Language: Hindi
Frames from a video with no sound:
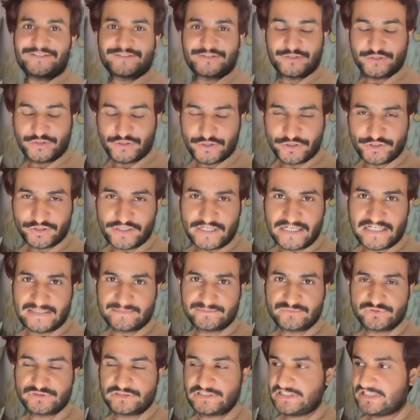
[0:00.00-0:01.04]
तो
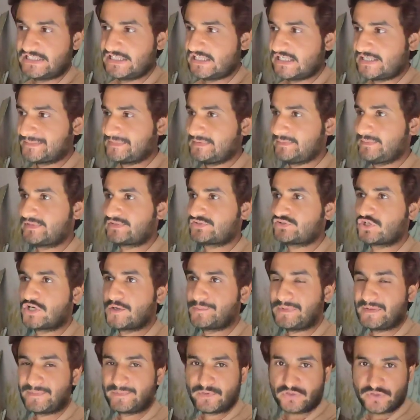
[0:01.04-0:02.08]
अलहमदुल्ला अभी मैं
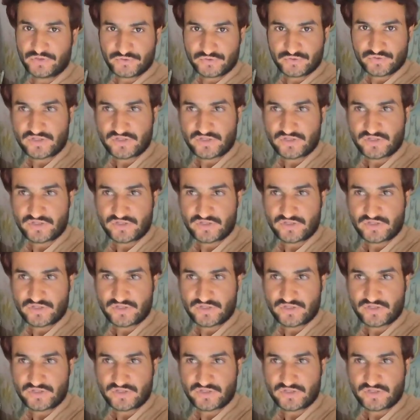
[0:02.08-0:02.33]
शॉप पे पहुंच